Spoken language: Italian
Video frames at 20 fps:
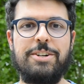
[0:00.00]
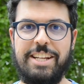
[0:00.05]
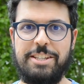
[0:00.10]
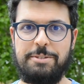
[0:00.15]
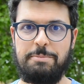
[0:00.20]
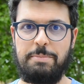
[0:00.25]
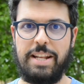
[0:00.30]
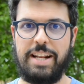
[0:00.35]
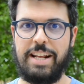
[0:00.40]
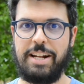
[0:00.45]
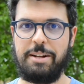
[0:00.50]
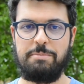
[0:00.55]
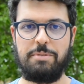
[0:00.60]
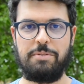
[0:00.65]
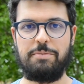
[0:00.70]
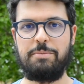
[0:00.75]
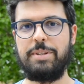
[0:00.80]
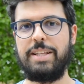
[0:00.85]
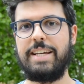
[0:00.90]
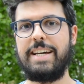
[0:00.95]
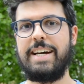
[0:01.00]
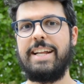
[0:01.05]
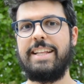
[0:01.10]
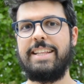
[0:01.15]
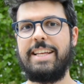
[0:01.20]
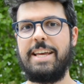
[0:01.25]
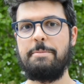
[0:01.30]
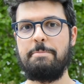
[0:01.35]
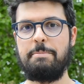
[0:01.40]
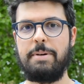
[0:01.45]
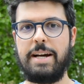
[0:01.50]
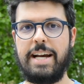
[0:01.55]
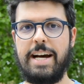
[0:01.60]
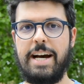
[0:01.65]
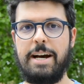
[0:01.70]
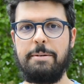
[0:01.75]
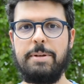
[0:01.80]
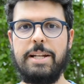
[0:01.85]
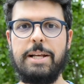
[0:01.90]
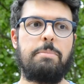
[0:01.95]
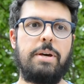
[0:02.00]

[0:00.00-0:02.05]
respirare il profumo di carta è impagabile,